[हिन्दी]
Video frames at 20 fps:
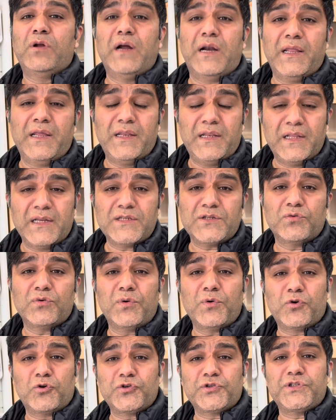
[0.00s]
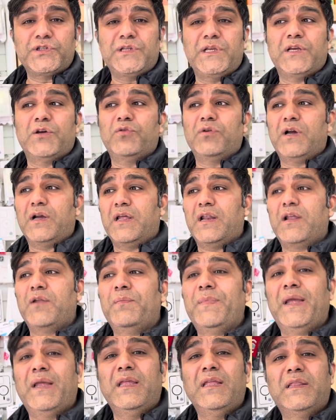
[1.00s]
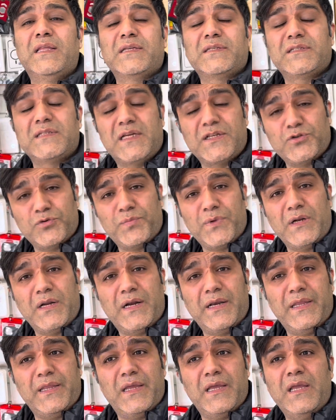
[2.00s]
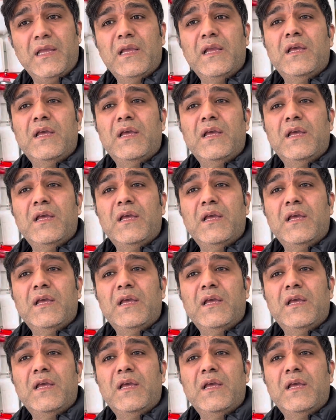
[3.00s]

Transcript: गाड़ी खरीदना चाहूंगा कोशिश यही करूंगा अगर महंगी दस हज़ार सुपर गाड़ी है